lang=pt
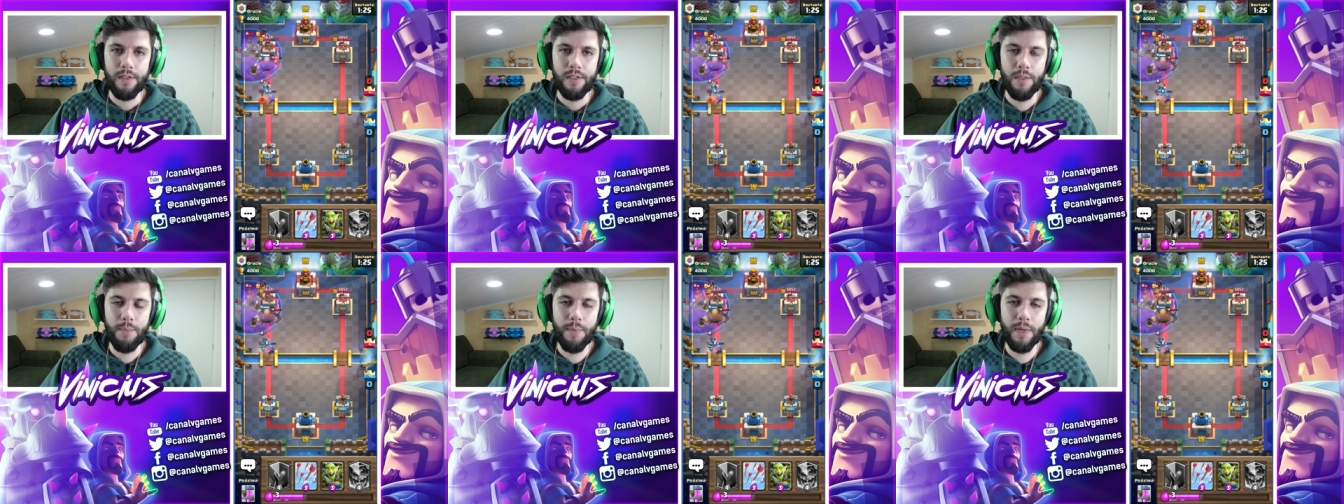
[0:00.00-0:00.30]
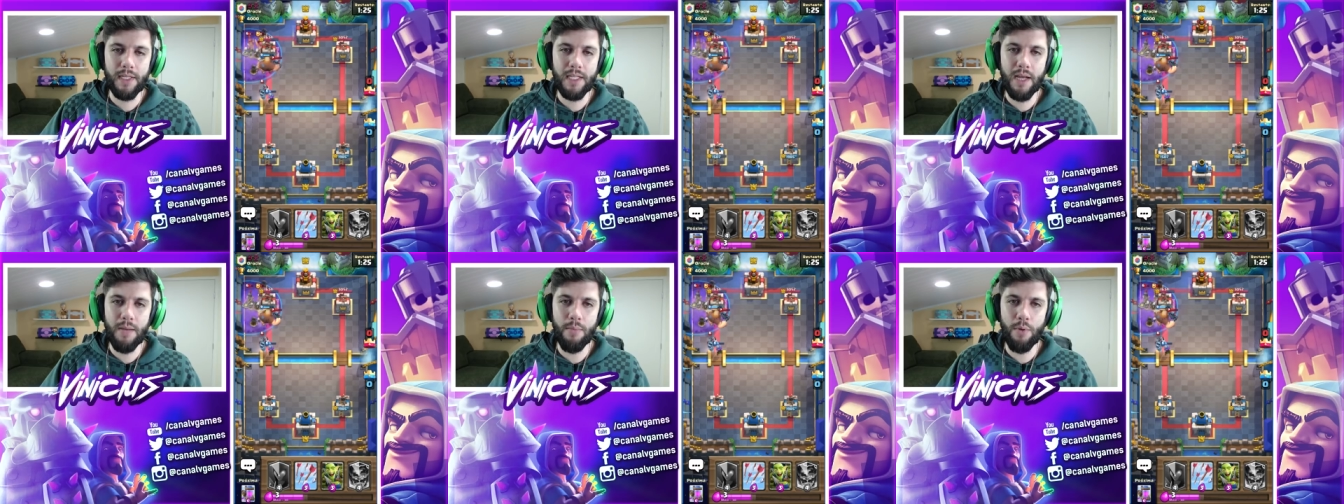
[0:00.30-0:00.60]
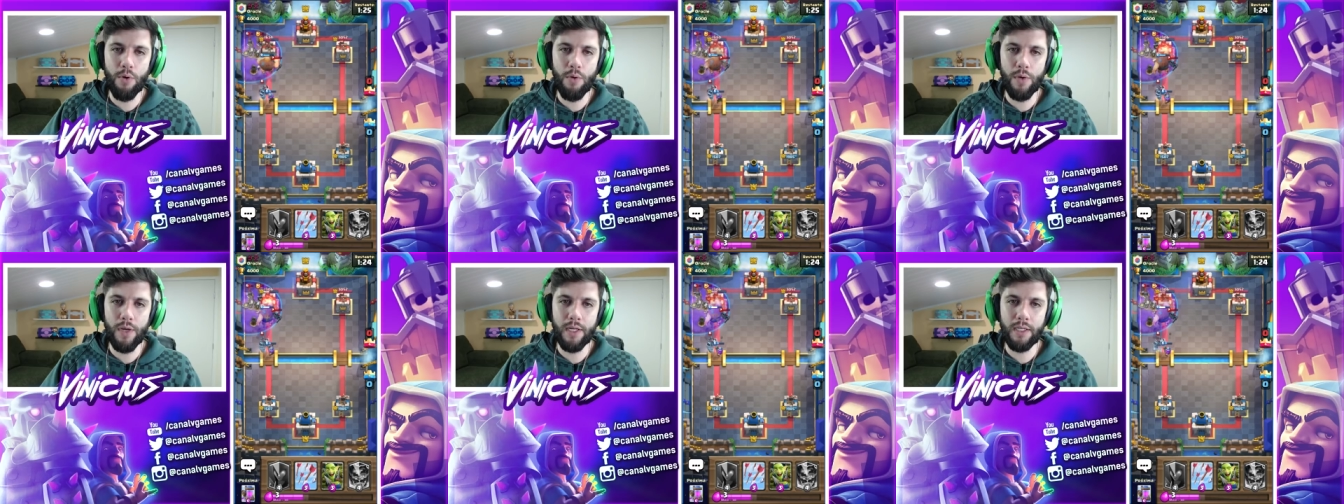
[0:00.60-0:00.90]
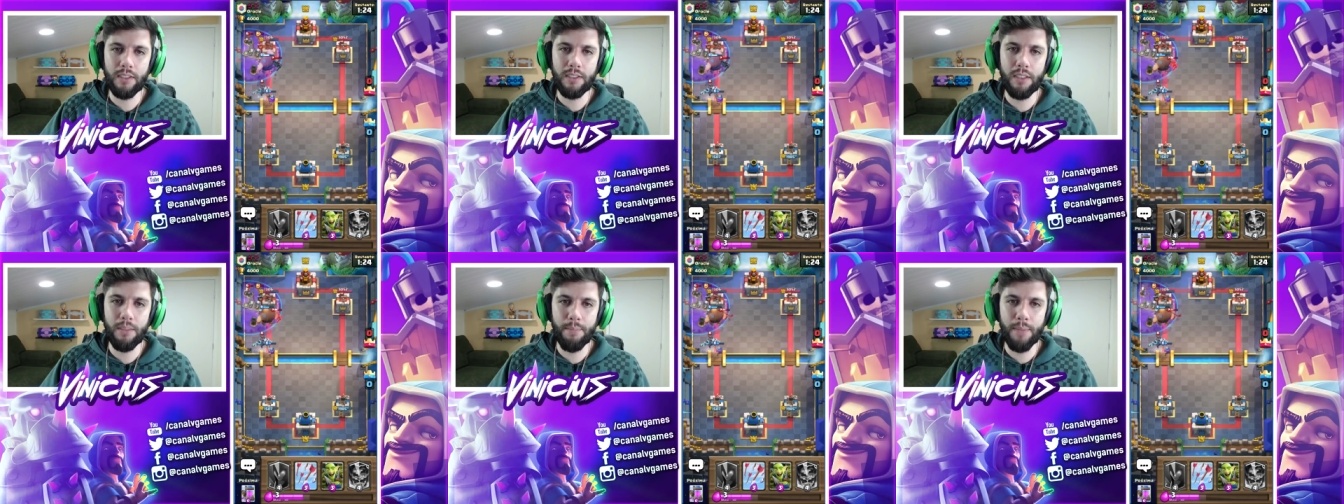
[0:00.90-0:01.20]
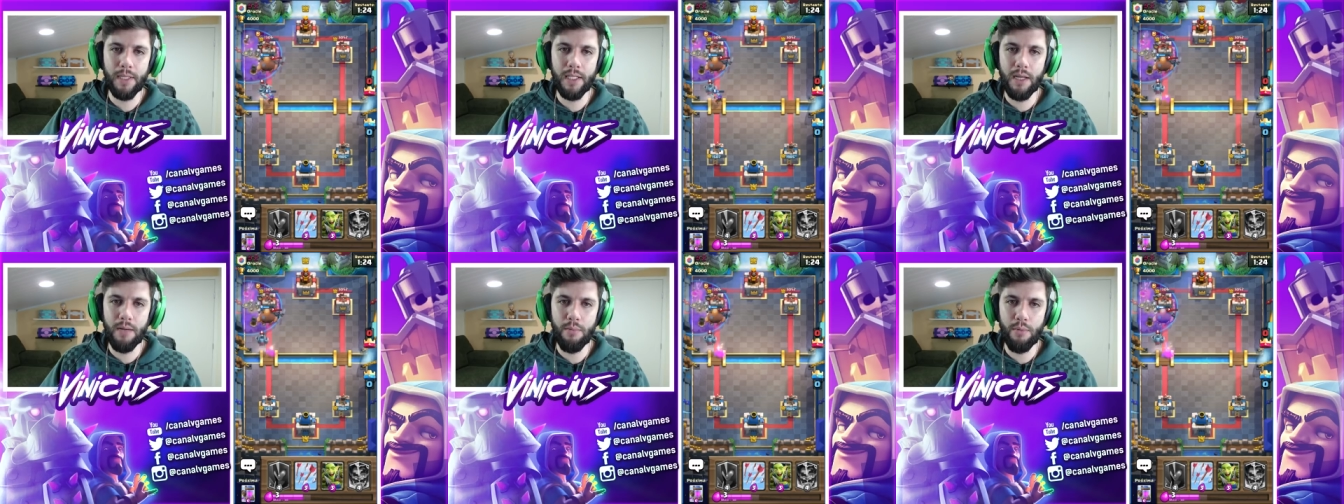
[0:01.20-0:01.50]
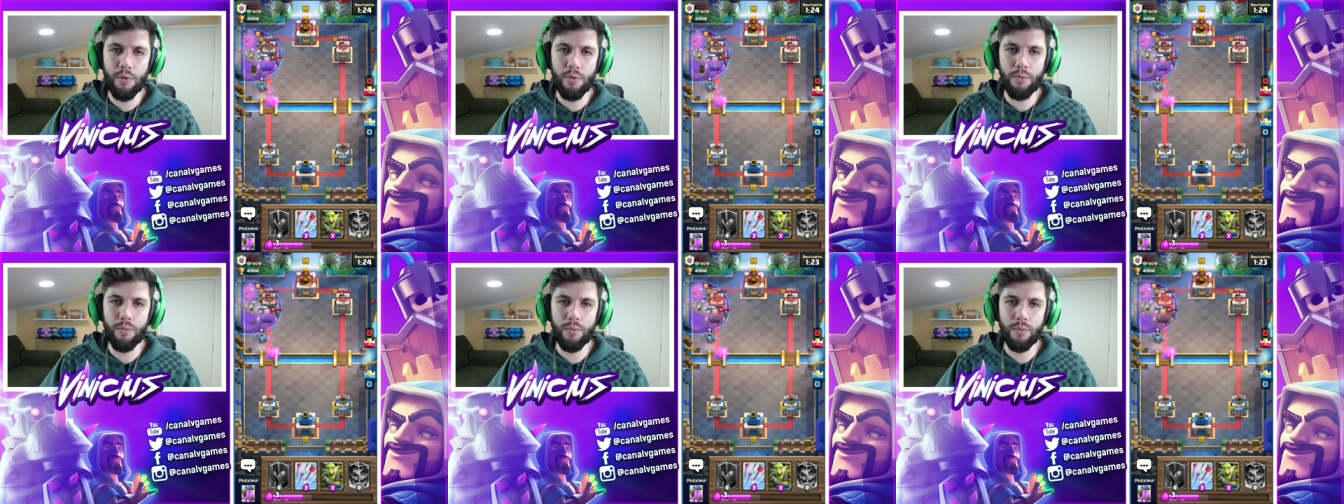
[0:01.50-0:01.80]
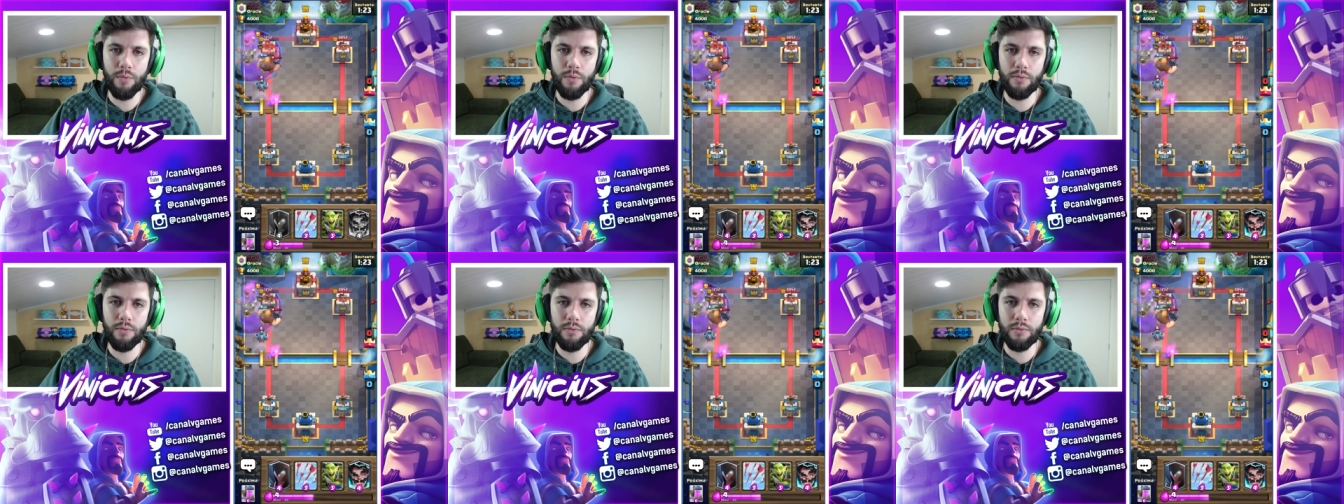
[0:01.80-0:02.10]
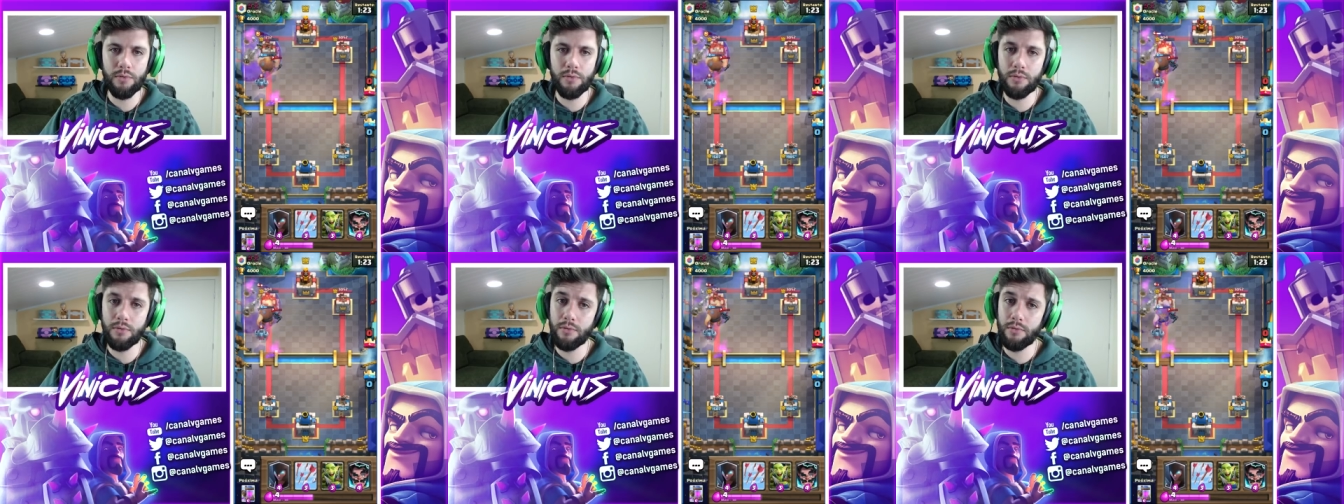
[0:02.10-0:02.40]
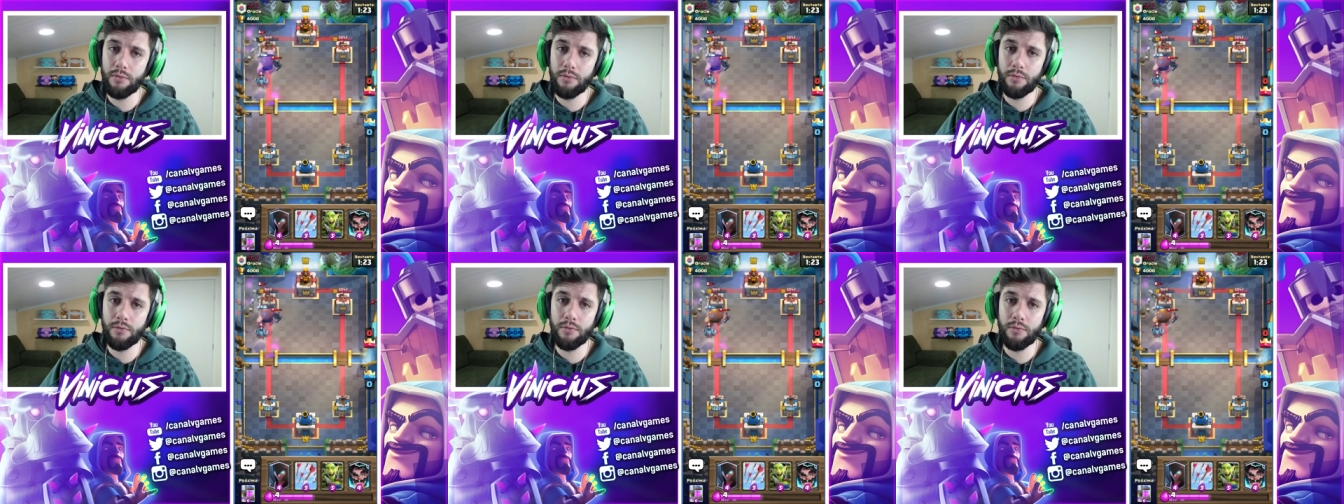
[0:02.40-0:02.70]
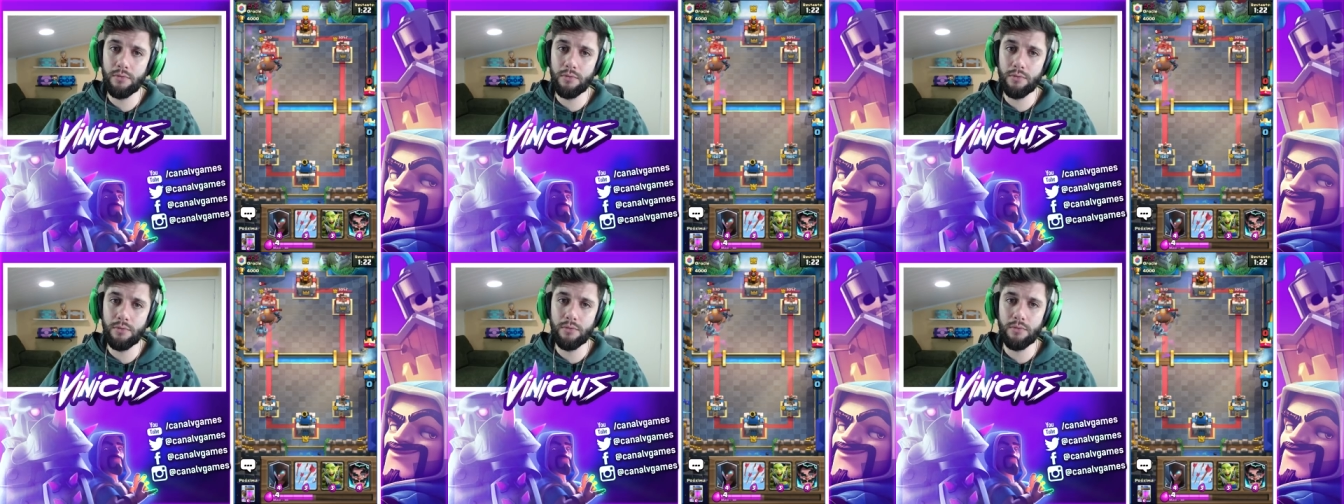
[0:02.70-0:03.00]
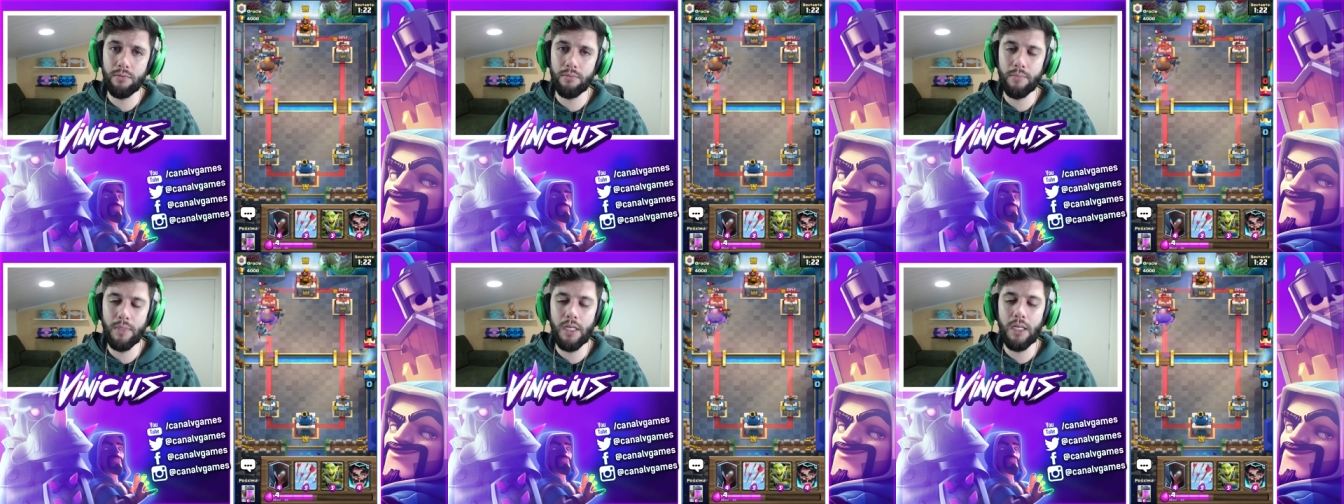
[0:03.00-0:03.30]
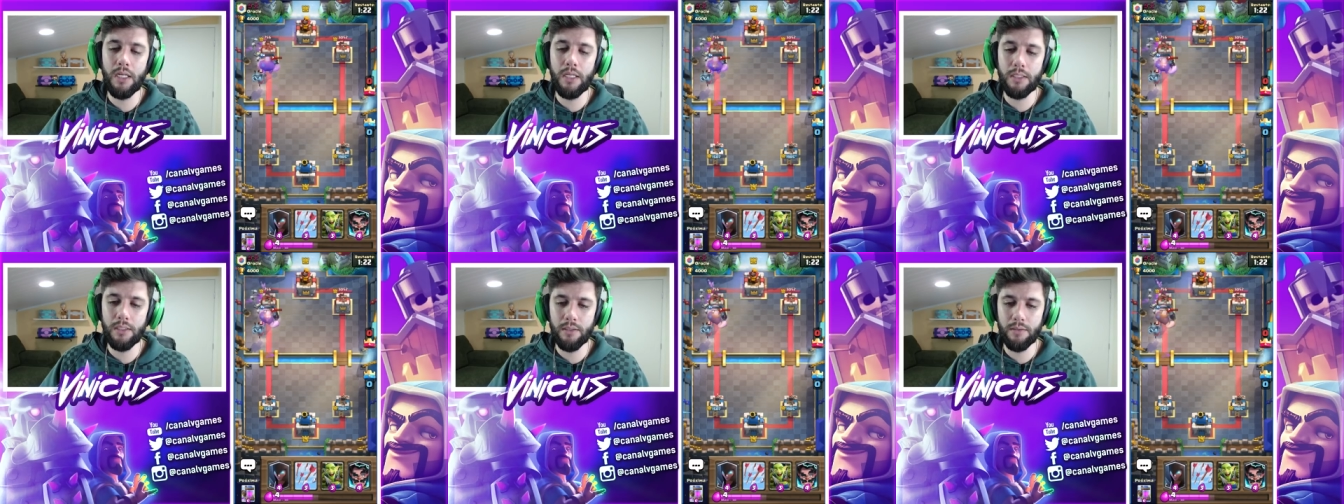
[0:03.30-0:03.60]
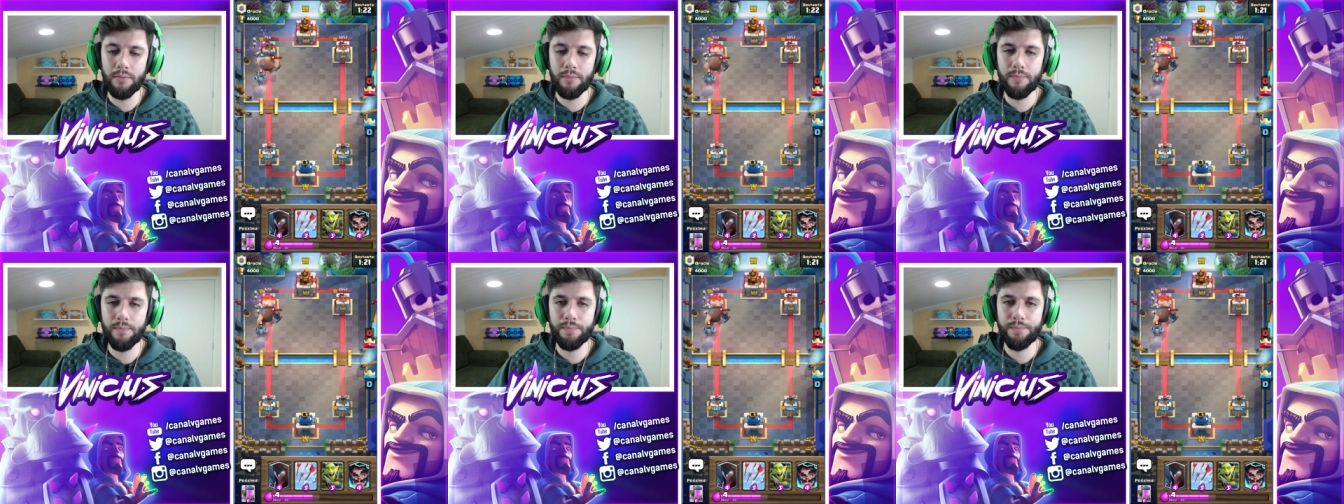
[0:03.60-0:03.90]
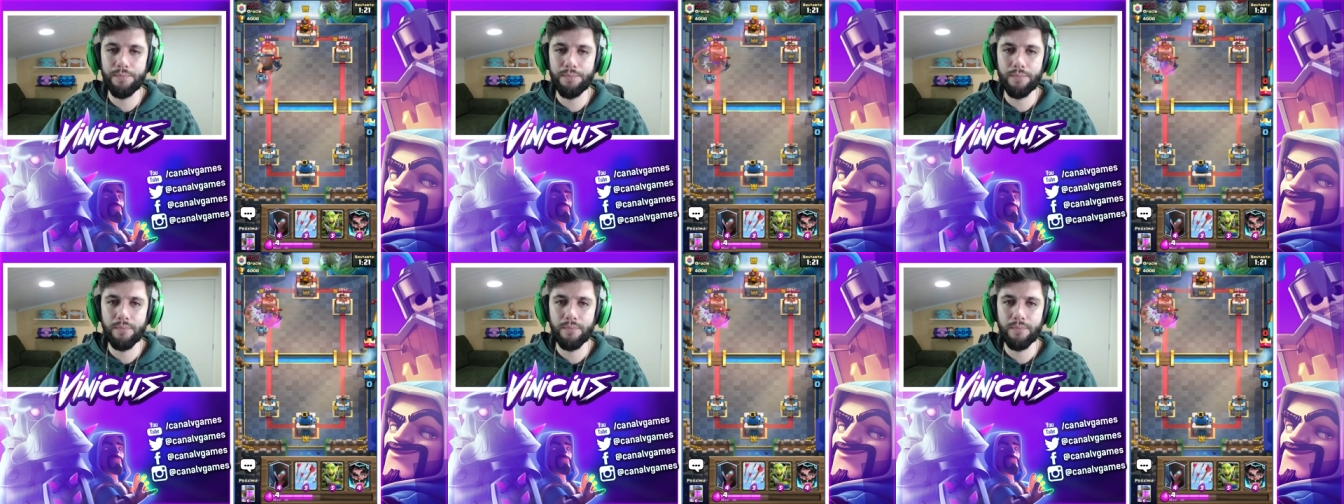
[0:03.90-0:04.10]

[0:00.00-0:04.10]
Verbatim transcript: Se pá dá bom, hein? Se pá dá bom. Hum, beleza.